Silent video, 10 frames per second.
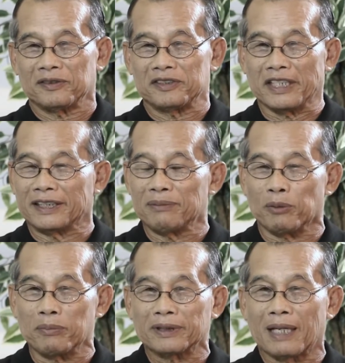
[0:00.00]
สิ่งที่ผ
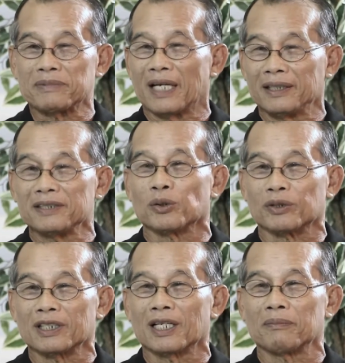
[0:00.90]
มประทับใจที่สุด
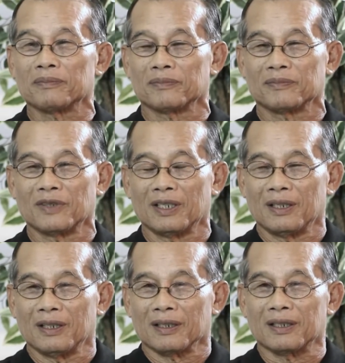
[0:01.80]
นะครับ
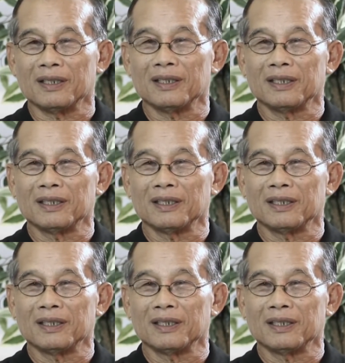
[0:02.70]
คือ